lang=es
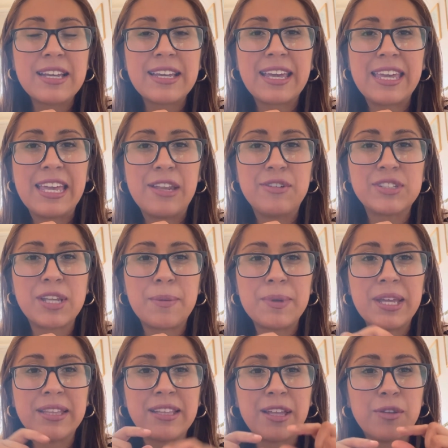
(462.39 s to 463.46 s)
que ya nos
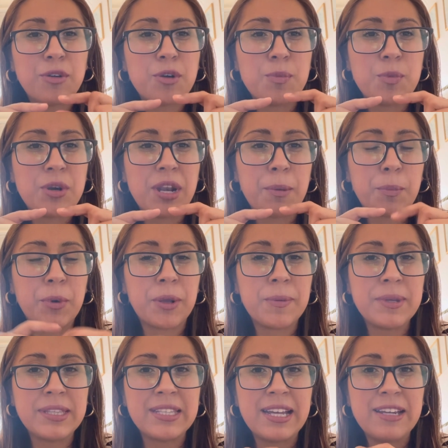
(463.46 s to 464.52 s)
habían dado como la
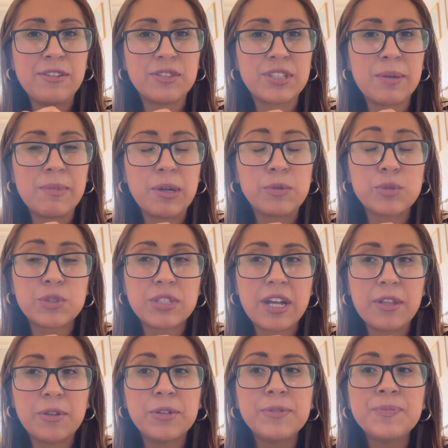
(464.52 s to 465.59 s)
pruebita y nos había
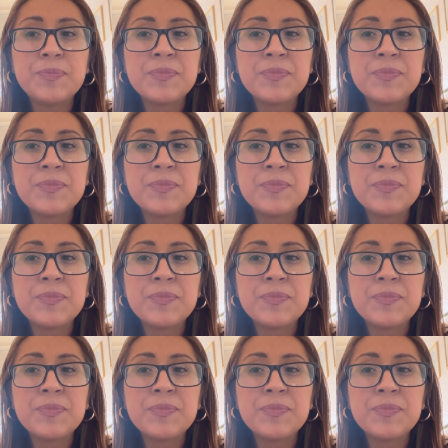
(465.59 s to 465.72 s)
gustado.